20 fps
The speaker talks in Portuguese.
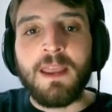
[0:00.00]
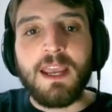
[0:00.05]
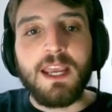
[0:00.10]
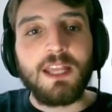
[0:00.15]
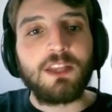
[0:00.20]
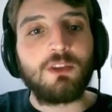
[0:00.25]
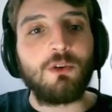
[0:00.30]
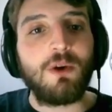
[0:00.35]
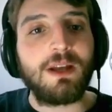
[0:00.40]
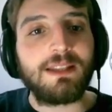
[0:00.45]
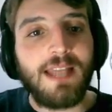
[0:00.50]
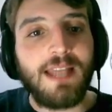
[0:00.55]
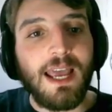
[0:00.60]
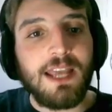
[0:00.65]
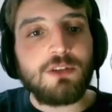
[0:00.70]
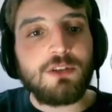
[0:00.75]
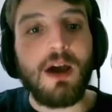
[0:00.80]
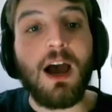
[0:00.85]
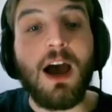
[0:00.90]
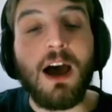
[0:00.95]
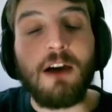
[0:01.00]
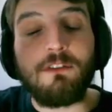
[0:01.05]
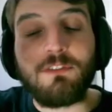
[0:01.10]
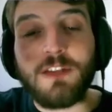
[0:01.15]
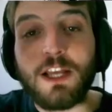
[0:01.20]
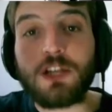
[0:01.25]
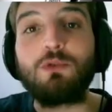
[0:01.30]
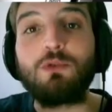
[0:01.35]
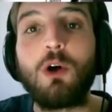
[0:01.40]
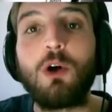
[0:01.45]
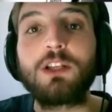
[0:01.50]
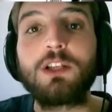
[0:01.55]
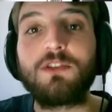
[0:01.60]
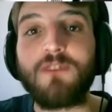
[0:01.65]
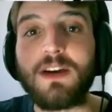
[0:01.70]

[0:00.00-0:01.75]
Então a, Dead, a Flash Wallet vai